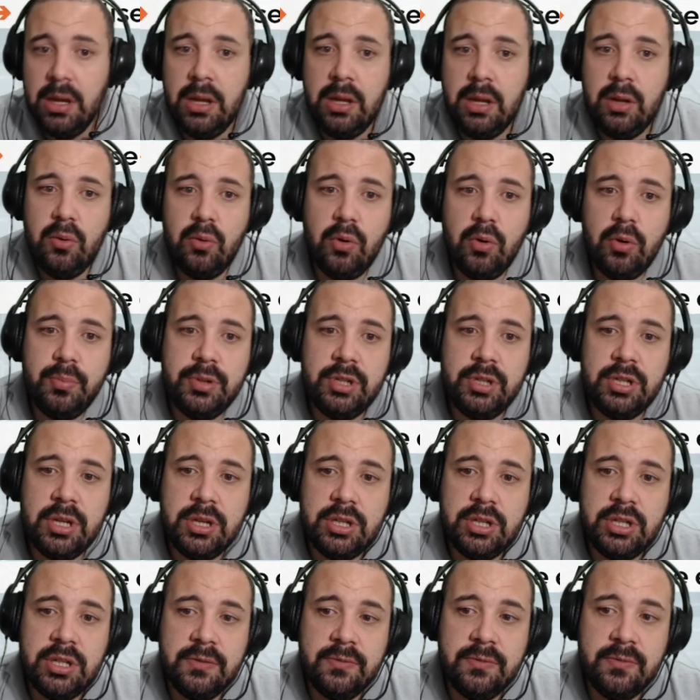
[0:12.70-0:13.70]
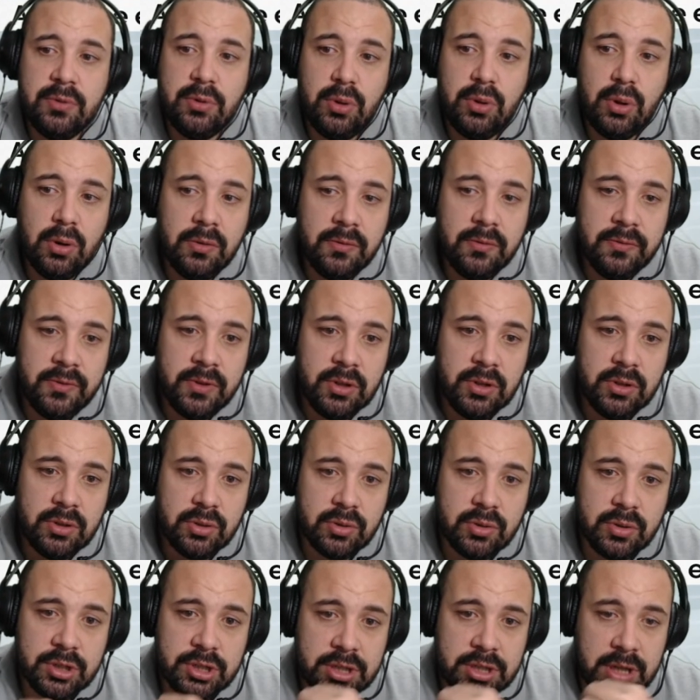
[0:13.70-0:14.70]
E o objetivo do vídeo de
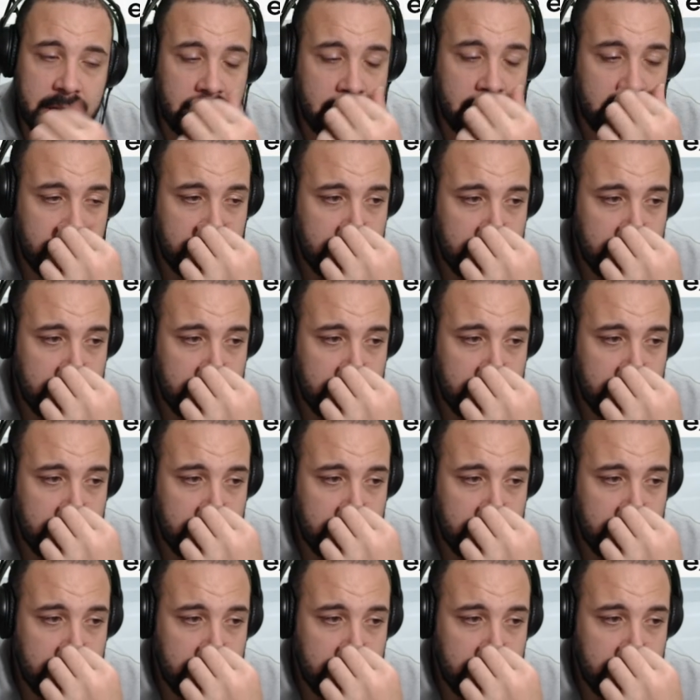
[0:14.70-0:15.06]
hoje é